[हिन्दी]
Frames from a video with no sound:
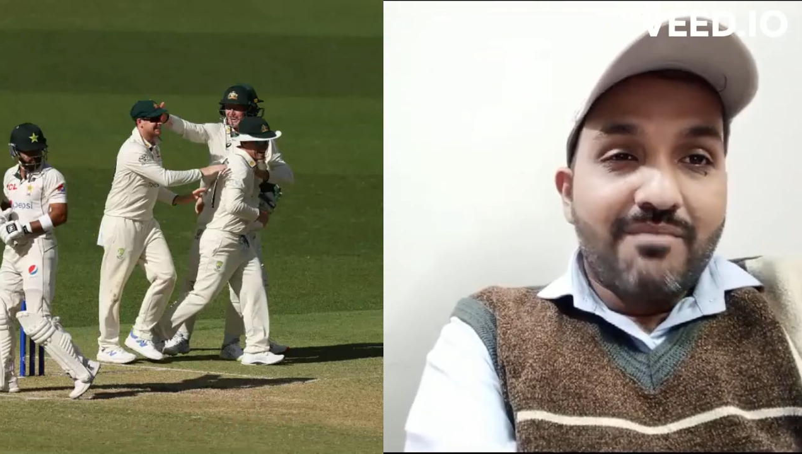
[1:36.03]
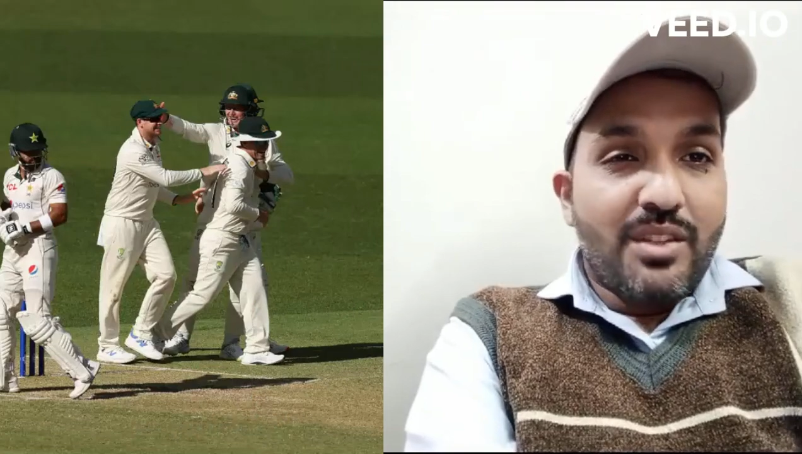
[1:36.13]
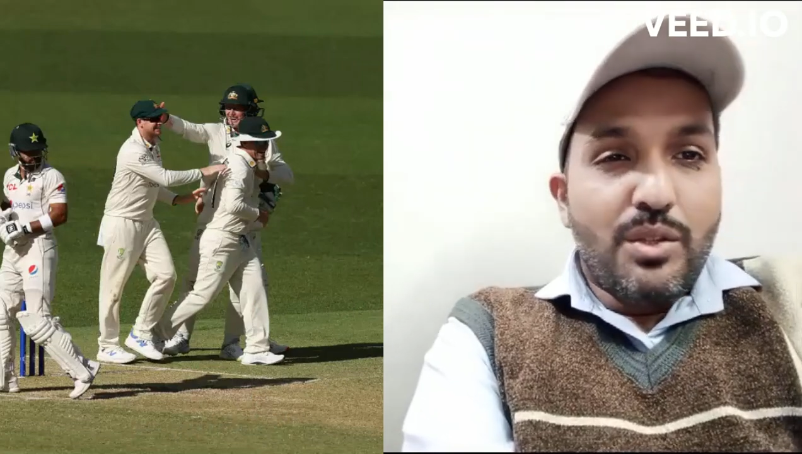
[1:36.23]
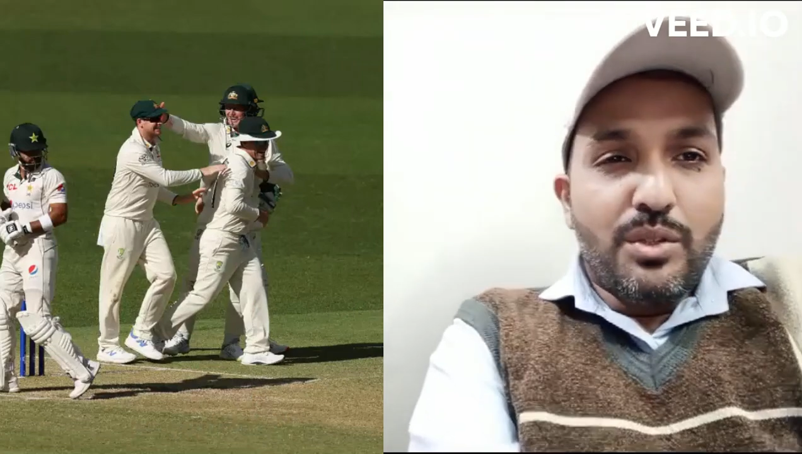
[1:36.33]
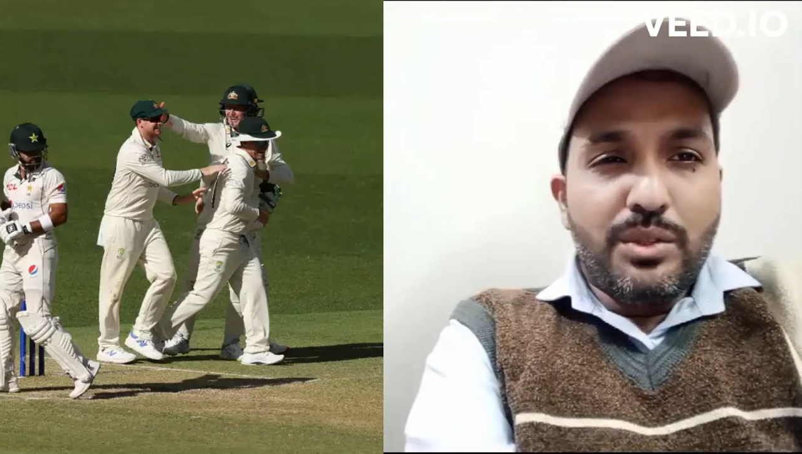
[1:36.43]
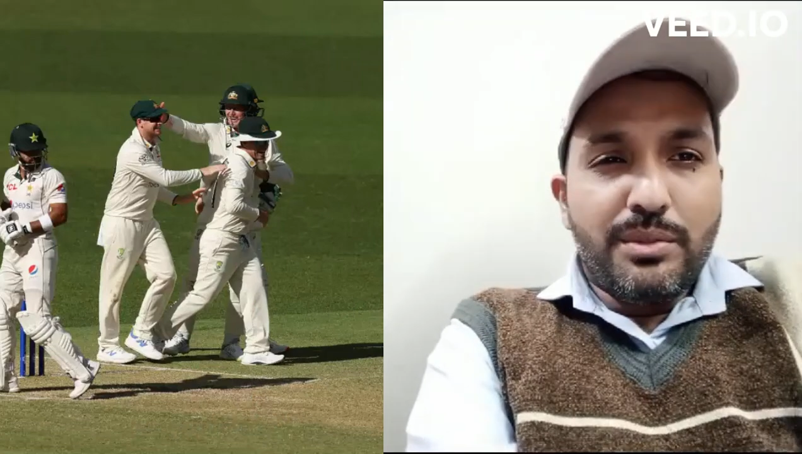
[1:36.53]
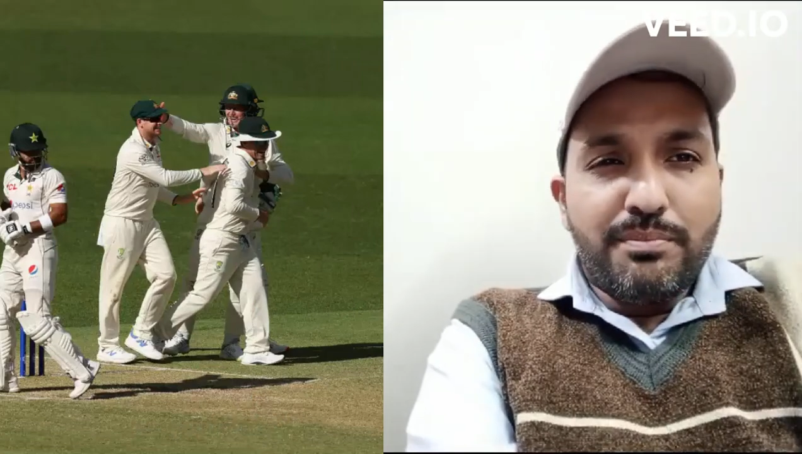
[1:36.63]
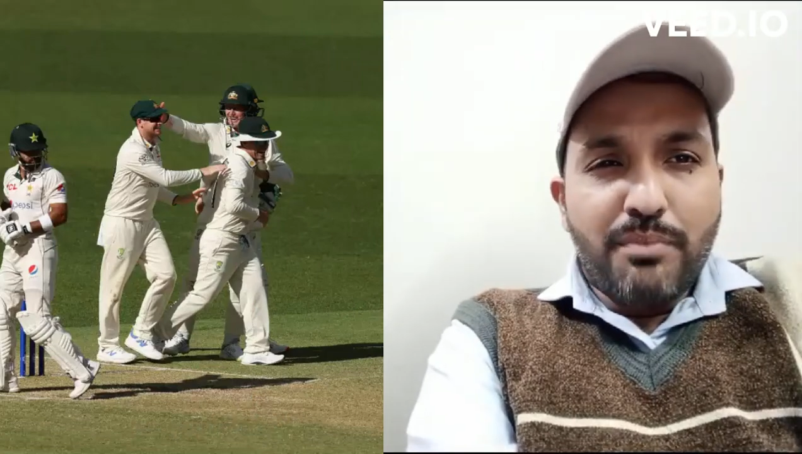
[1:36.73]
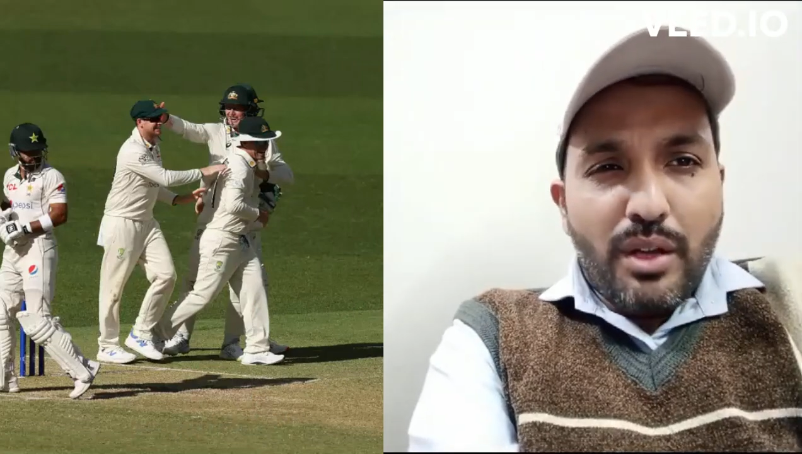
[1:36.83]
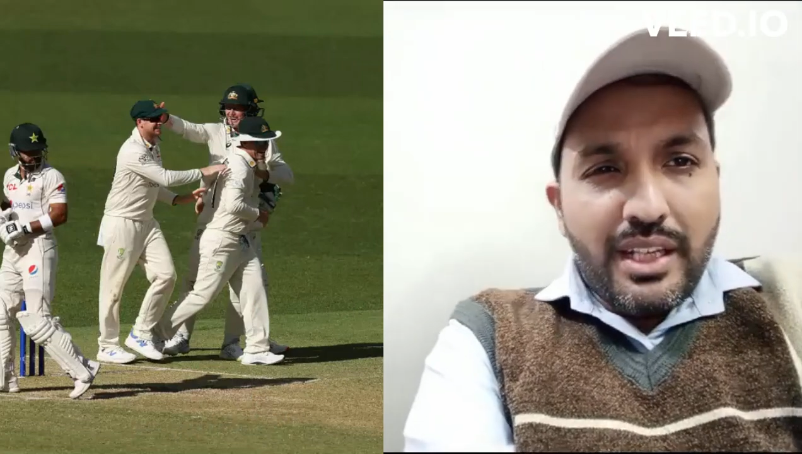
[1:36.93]
तो
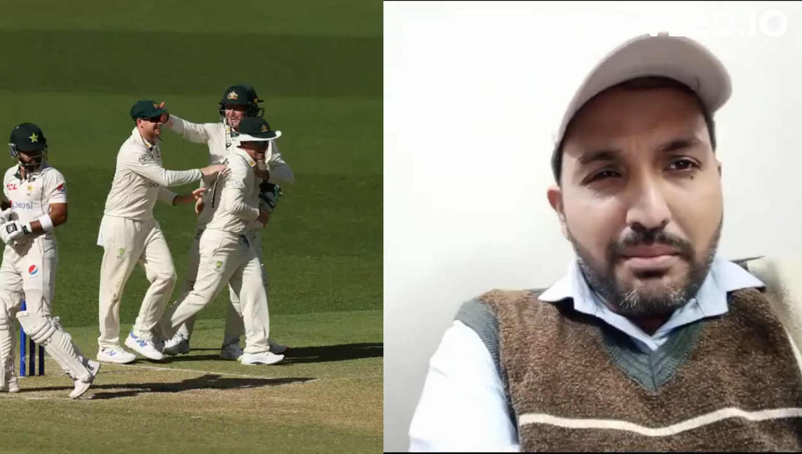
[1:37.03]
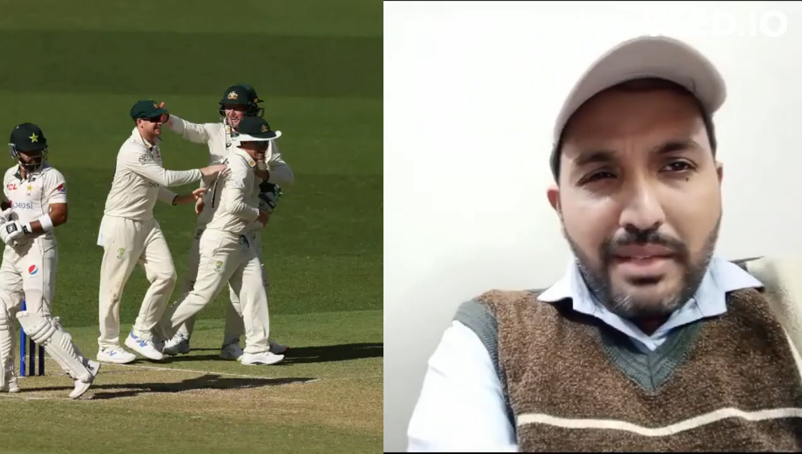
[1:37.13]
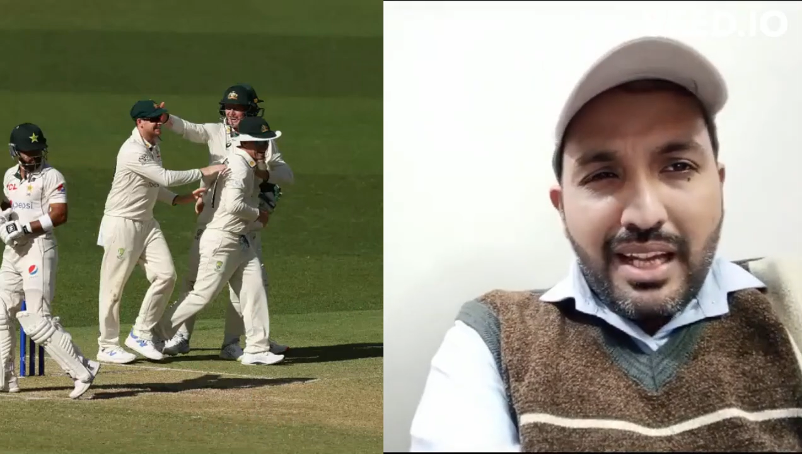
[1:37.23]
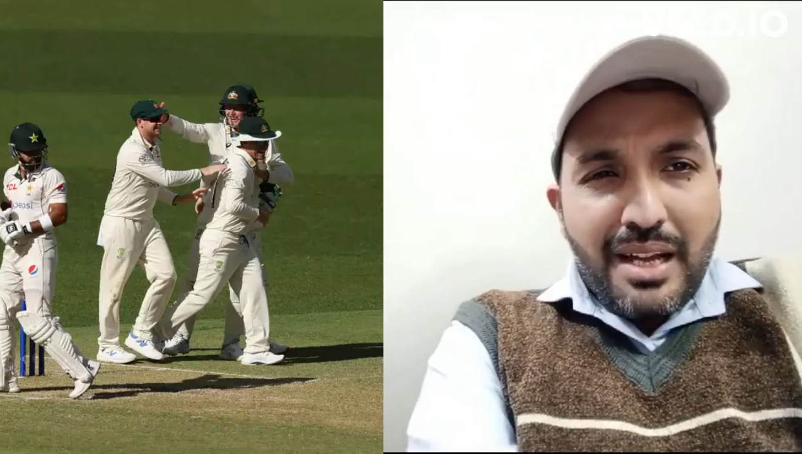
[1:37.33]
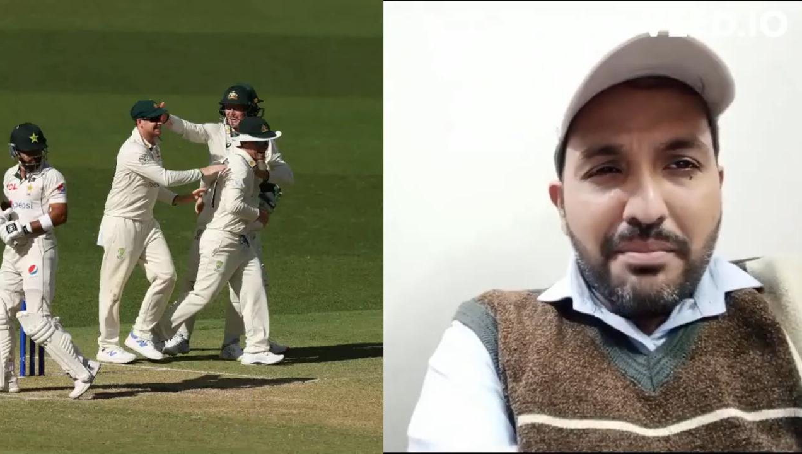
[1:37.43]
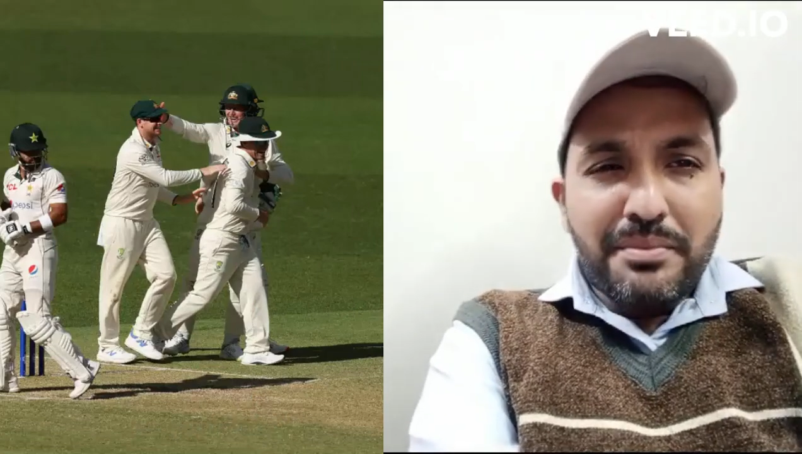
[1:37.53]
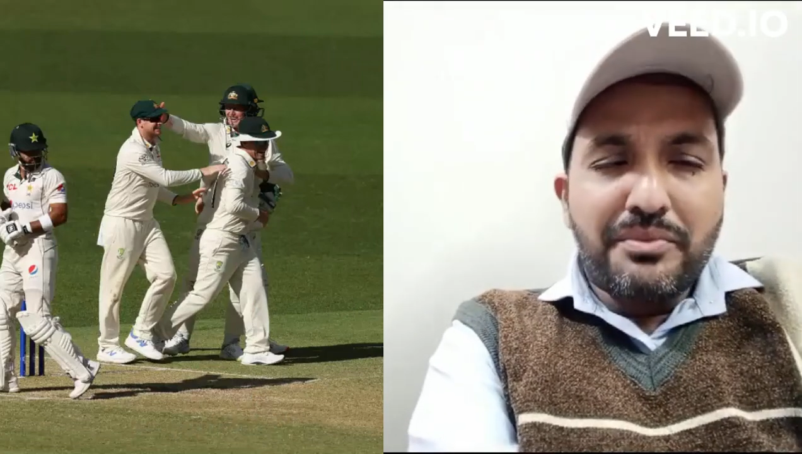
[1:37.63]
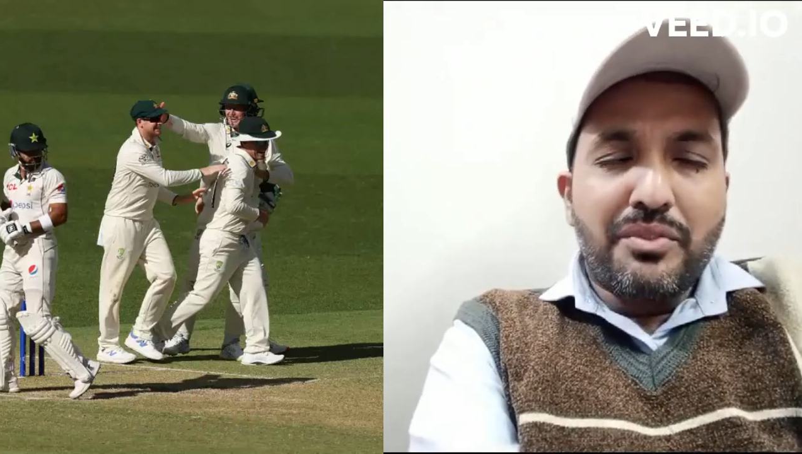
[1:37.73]
बॉलिंग में आप